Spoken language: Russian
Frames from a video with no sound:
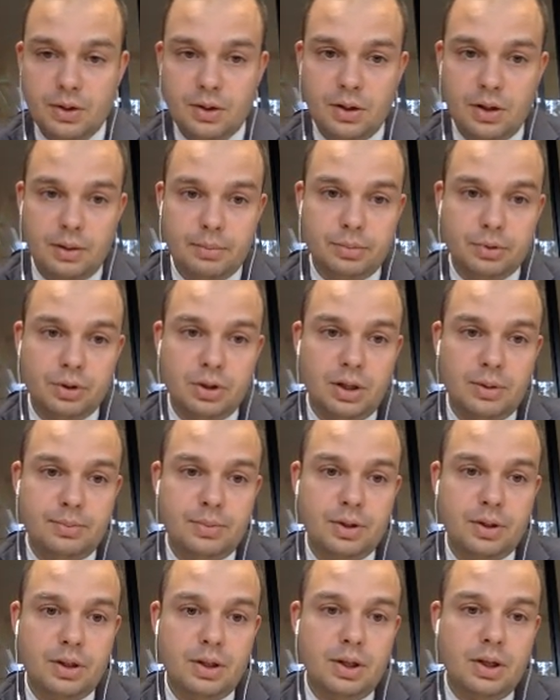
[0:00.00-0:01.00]

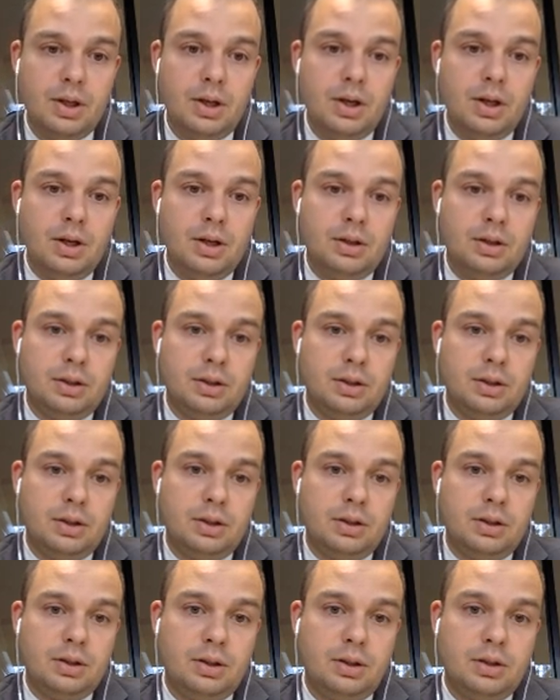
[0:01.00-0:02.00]
Абу-Даби,
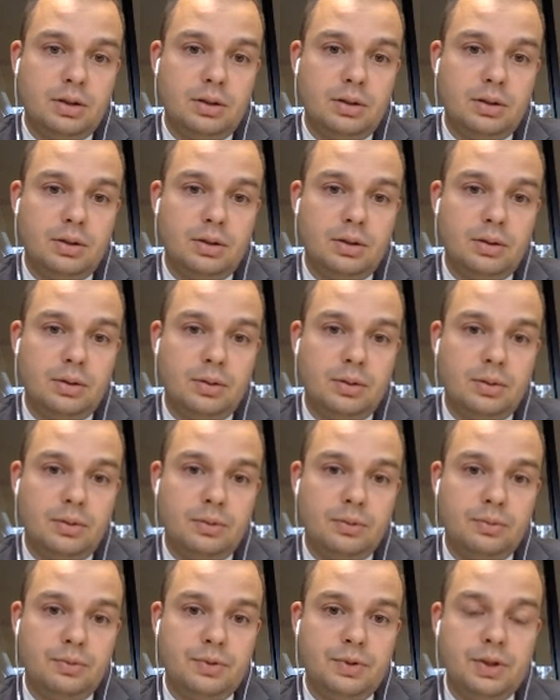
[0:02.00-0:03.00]
а,
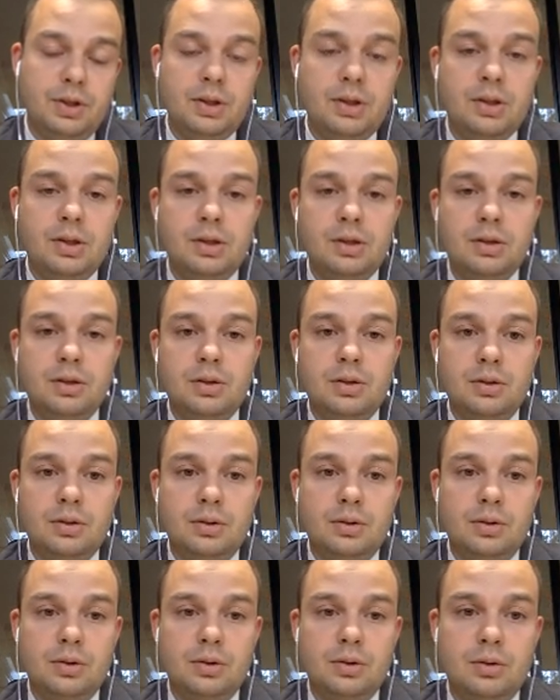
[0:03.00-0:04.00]
все они
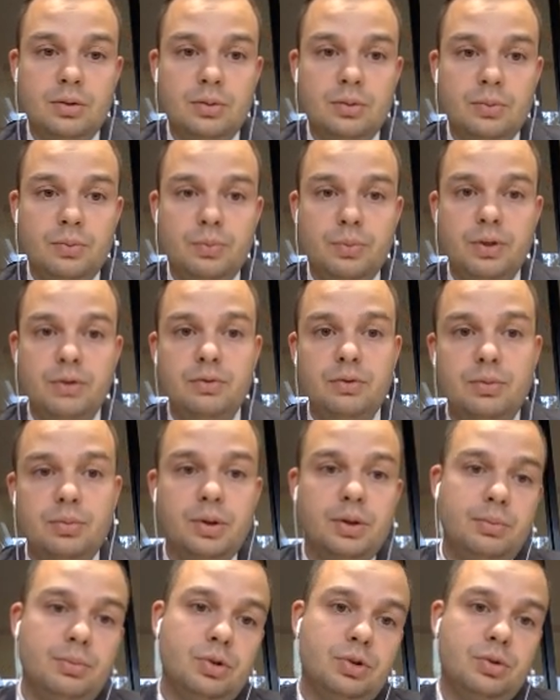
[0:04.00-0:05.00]
при
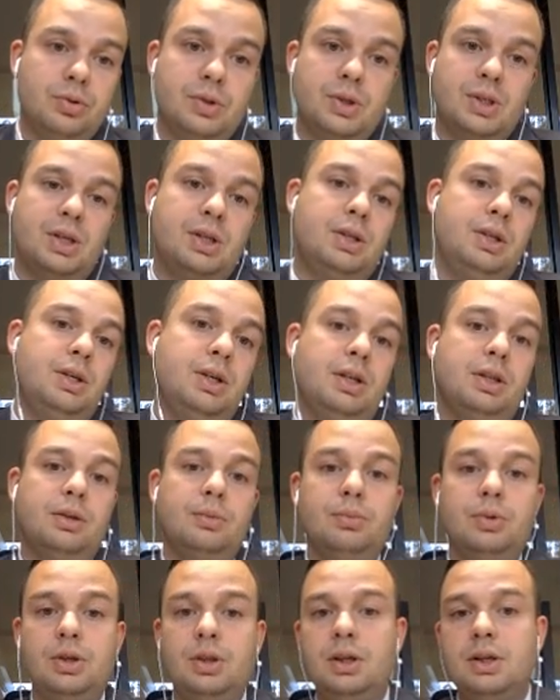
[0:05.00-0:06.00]
выборе между
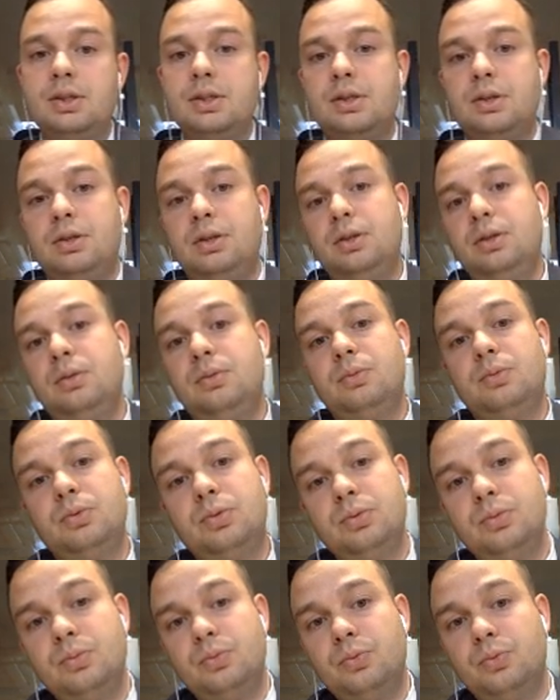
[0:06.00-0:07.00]
Садиятом и Яс, они
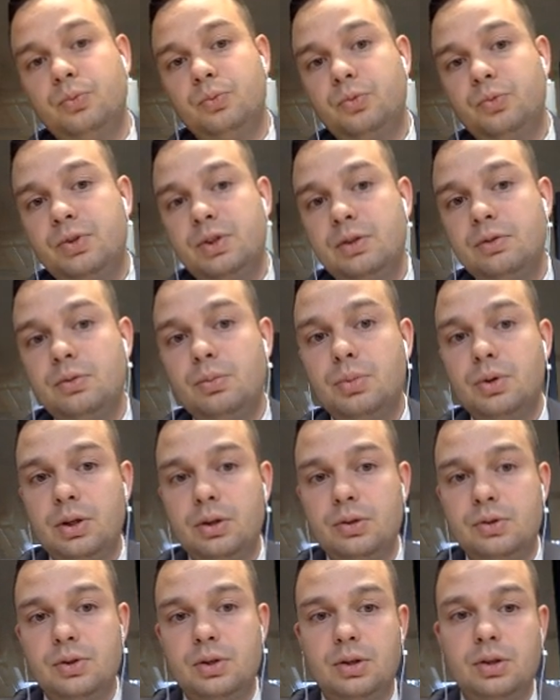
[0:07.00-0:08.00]
все
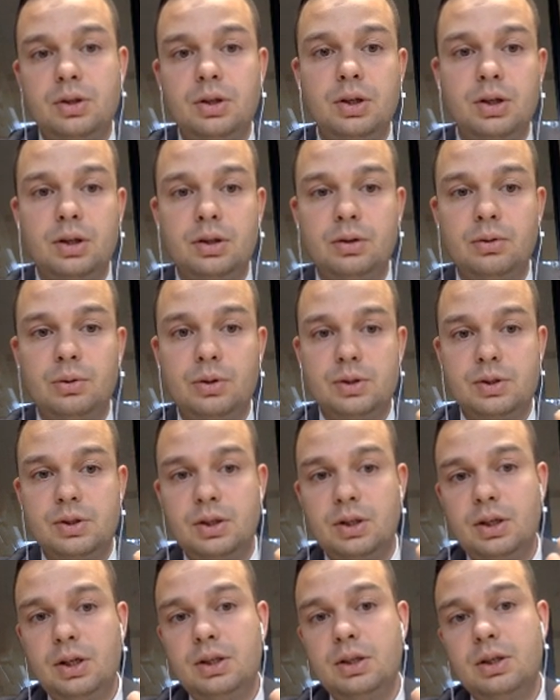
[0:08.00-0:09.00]
выбирают Садият.
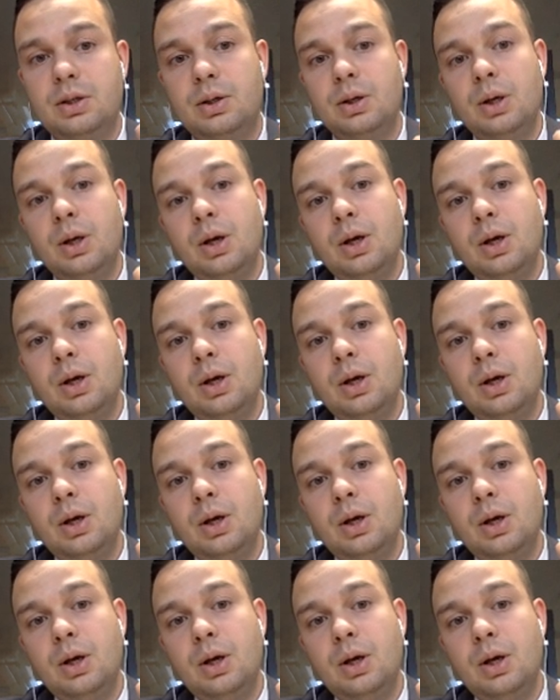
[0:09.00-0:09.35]
Расстояние